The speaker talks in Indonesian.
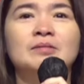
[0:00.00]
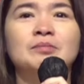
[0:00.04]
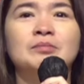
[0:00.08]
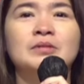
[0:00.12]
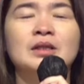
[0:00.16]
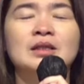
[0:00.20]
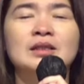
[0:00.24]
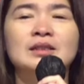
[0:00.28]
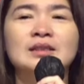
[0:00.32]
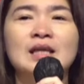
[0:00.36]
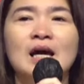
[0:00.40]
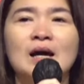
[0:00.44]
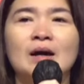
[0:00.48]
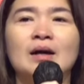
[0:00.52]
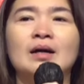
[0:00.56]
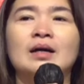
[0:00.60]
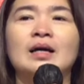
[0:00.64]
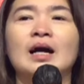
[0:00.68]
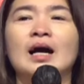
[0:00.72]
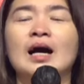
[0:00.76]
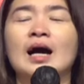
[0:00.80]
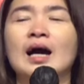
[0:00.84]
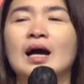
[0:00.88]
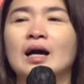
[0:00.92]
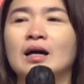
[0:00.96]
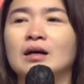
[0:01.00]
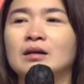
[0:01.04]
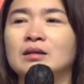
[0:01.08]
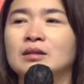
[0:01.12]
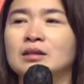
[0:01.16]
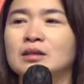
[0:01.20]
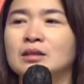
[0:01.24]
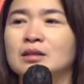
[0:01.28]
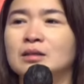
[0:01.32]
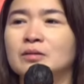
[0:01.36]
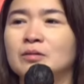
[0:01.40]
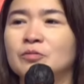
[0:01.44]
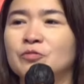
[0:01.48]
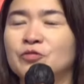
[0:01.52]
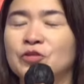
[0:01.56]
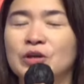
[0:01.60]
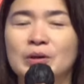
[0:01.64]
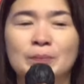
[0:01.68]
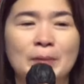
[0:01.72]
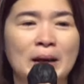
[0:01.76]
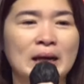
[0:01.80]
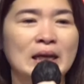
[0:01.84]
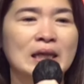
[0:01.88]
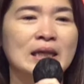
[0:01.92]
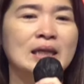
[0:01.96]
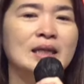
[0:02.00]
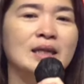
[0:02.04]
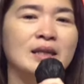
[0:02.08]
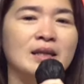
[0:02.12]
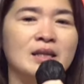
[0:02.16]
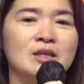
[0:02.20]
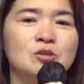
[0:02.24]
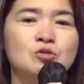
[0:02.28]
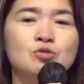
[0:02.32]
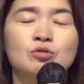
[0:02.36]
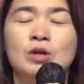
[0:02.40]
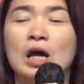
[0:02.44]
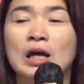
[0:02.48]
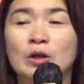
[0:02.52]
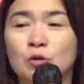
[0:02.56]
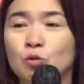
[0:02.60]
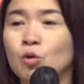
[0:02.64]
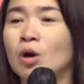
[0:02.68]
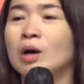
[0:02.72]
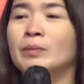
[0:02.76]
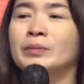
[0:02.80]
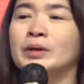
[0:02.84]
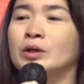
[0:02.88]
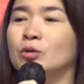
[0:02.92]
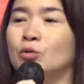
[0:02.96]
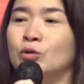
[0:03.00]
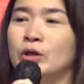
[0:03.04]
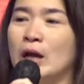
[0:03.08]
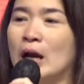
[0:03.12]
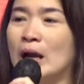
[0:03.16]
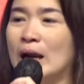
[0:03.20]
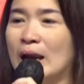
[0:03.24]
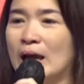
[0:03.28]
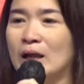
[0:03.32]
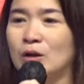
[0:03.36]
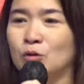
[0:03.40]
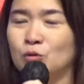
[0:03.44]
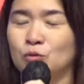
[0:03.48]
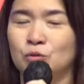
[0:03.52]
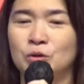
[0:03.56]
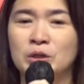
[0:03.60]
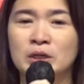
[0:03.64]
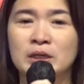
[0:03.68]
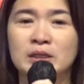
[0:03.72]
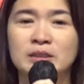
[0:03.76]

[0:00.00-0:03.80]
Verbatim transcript: tentang uh, firman ini nih sudah dua minggu yang lalu.